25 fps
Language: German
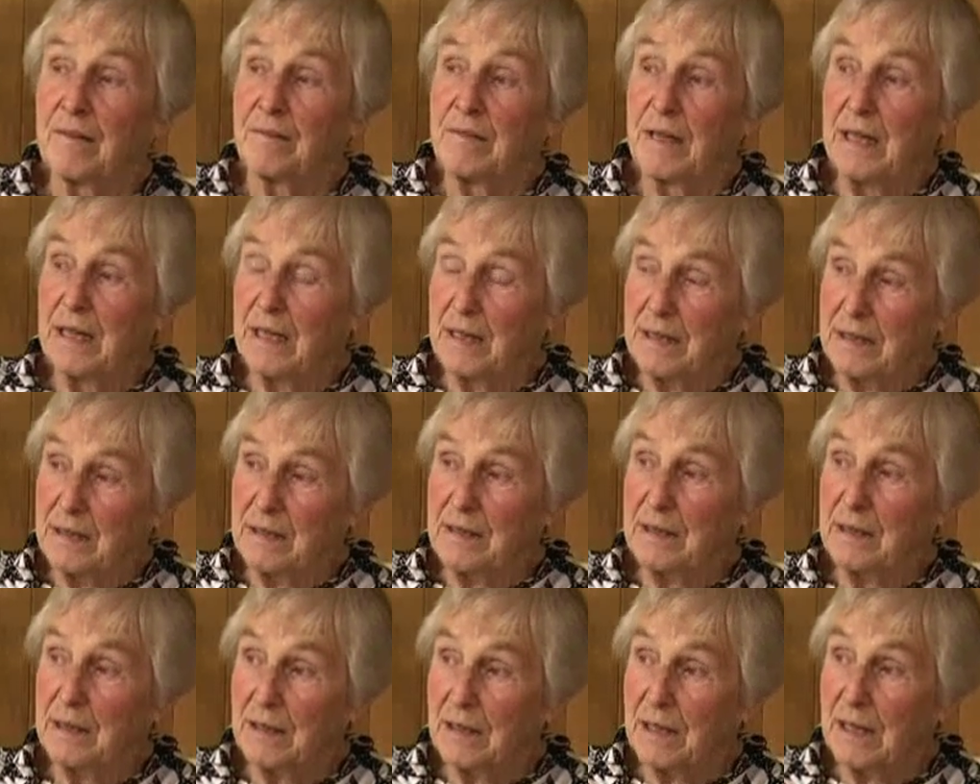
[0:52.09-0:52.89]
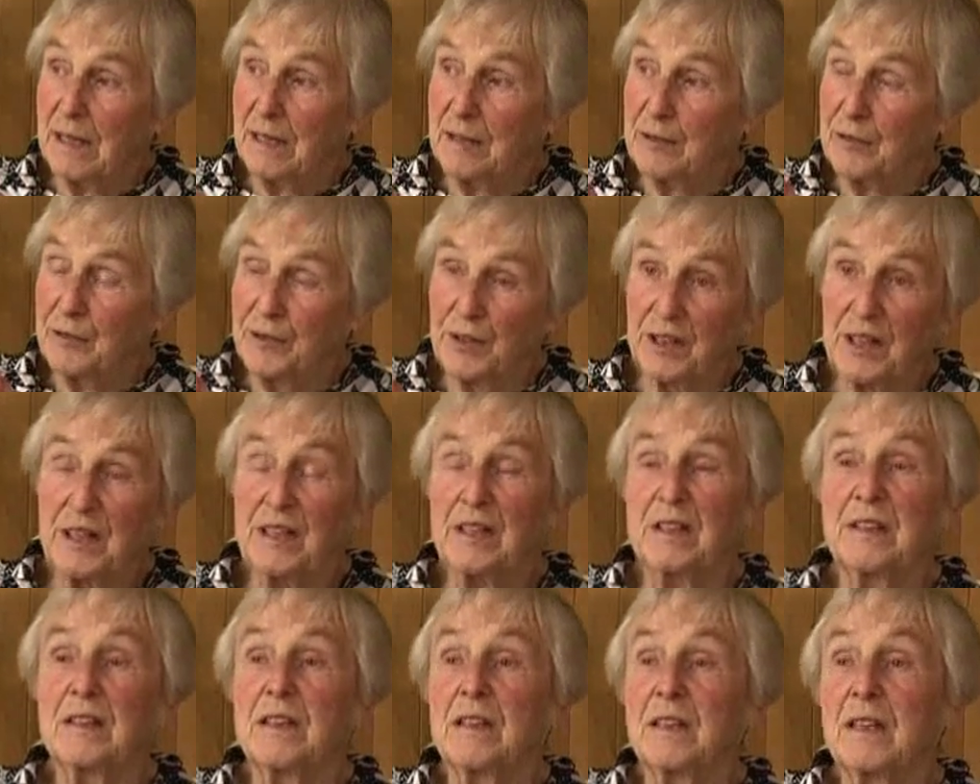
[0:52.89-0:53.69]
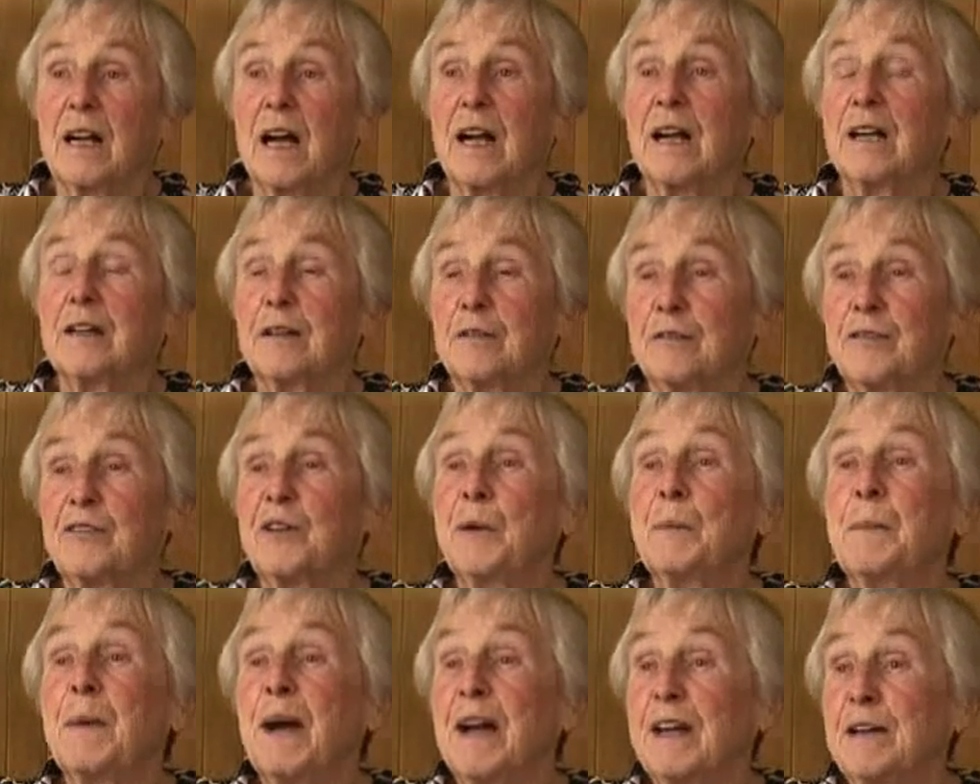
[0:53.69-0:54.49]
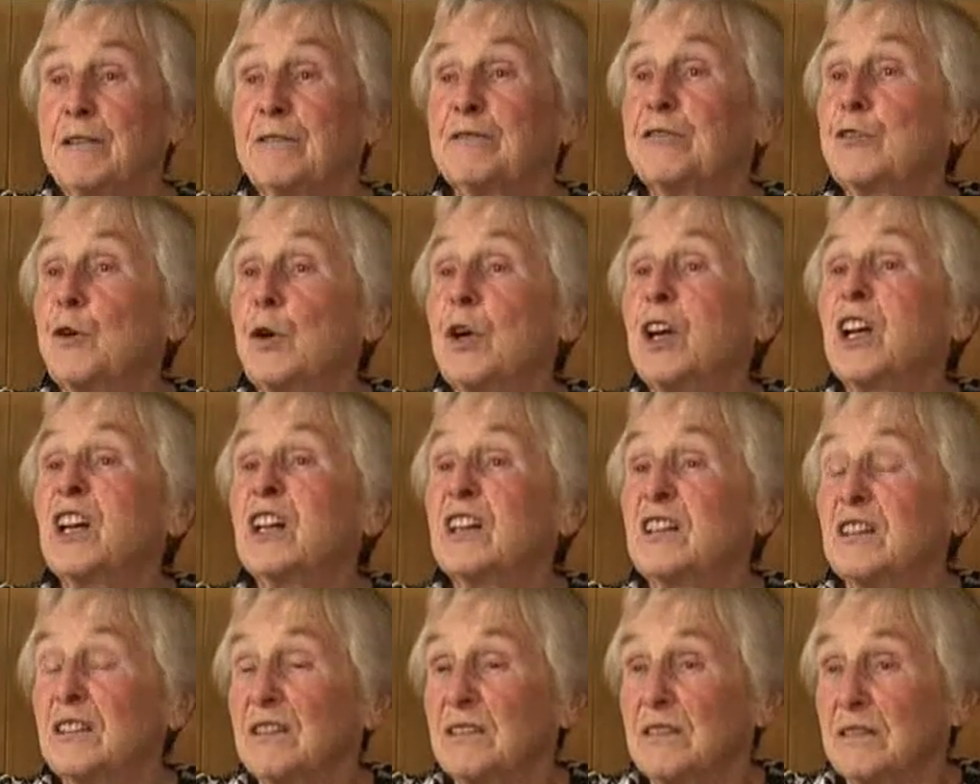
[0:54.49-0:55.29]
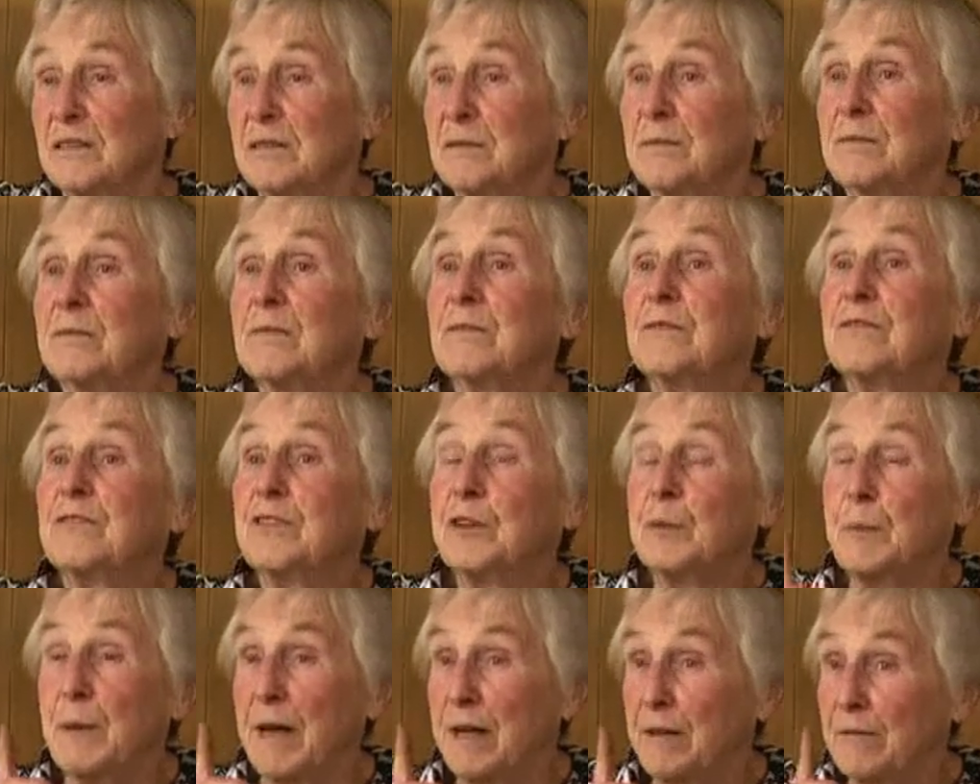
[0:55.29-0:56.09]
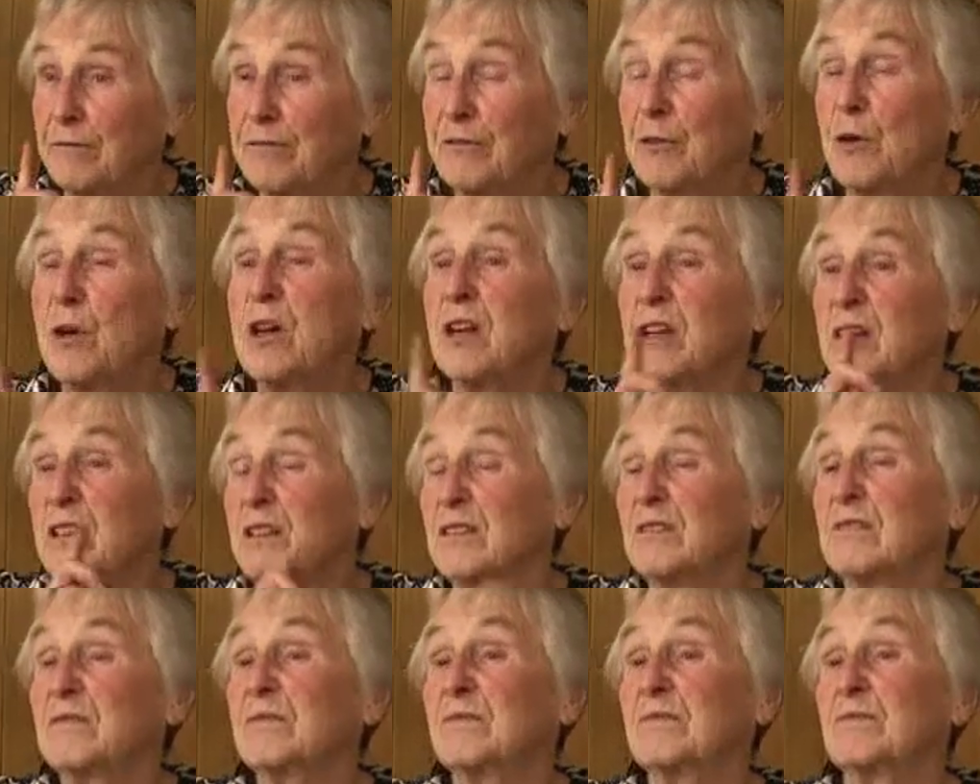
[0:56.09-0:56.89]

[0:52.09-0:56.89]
weil ich es für richtig halte für mein Volk, für mein Volk.